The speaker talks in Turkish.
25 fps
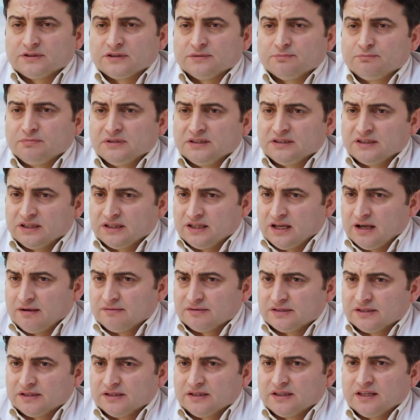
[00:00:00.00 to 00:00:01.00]
tıbbi
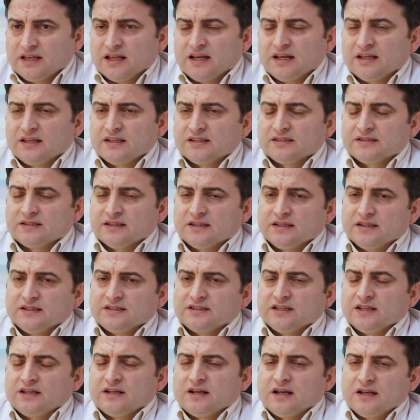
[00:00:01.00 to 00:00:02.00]
tedavisini gerekirse
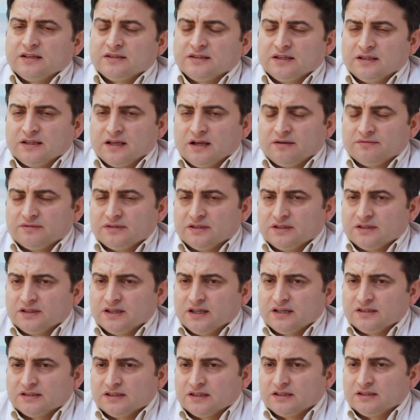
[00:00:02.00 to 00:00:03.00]
de cerrahi tedavisini
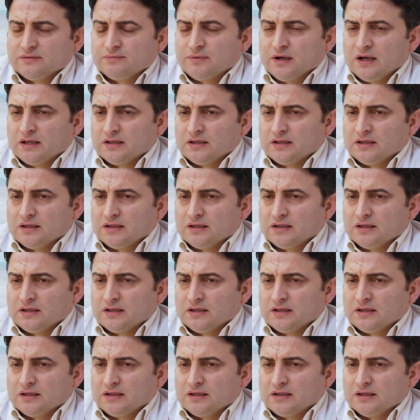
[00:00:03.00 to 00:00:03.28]
genizeti,